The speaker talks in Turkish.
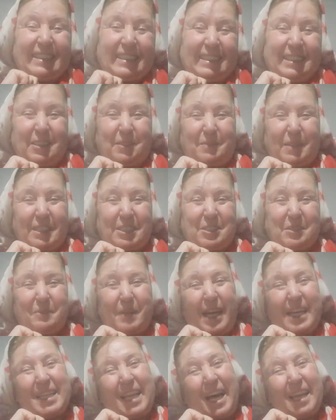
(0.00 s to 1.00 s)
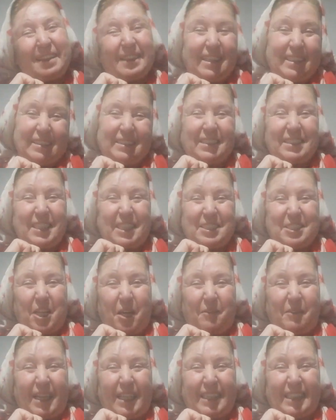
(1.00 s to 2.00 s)
Yılbaşı meydanlarını da
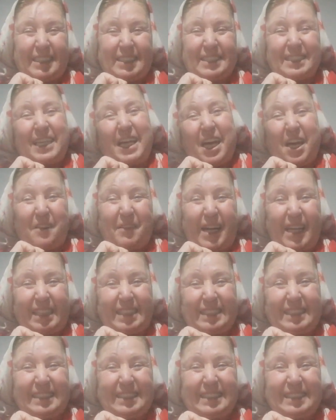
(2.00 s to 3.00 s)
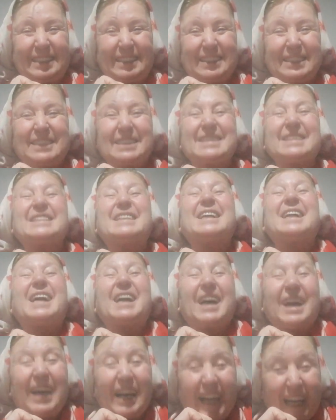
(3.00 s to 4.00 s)
severiz. Evet.
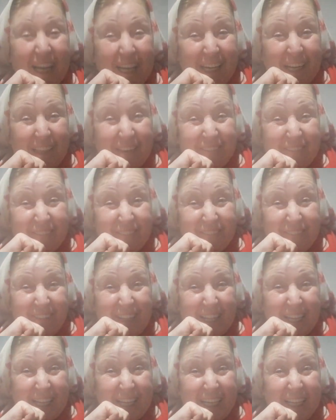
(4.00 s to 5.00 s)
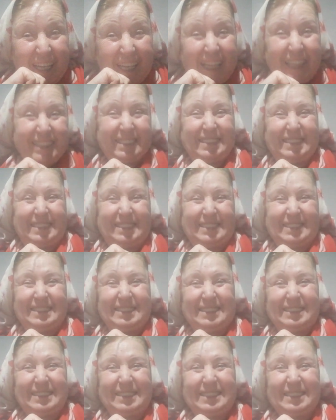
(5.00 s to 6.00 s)
Evet.
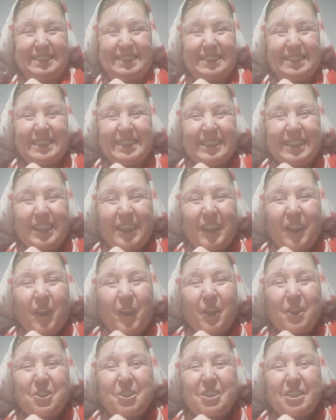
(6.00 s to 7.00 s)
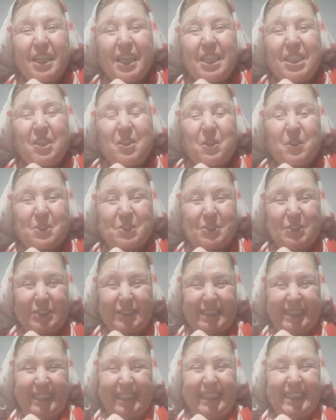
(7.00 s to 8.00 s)
Hoş
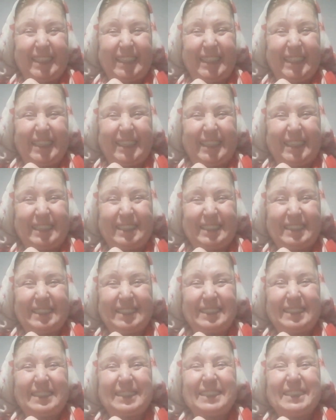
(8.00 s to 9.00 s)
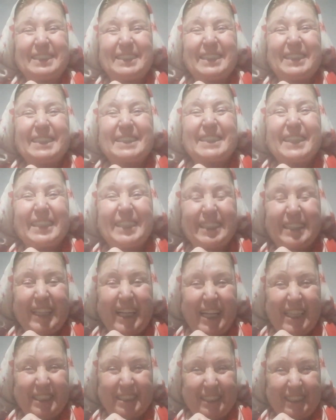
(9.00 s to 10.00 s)
geliyorsun yeni yıl. Seni
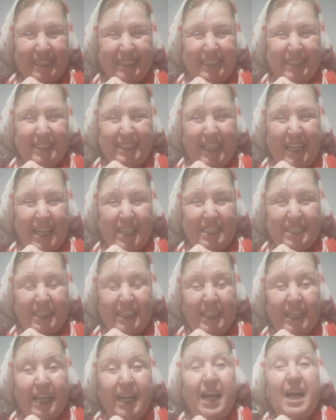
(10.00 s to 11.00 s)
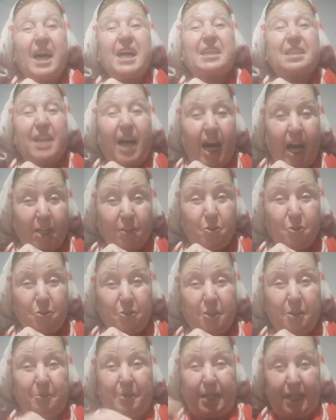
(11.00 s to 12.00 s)
karşılayacağız. Daha
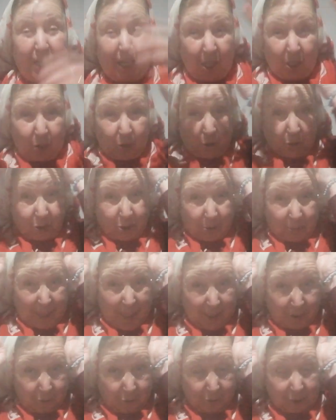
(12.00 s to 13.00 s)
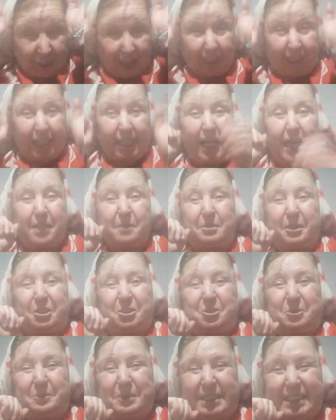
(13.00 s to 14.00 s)
dün gibi kocaman kurdelalar
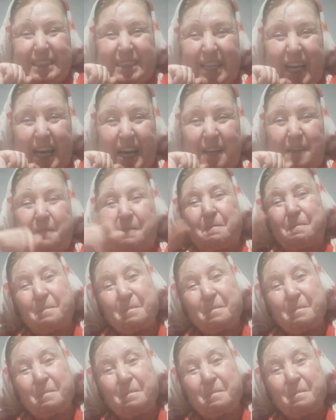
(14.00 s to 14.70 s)
başımızda.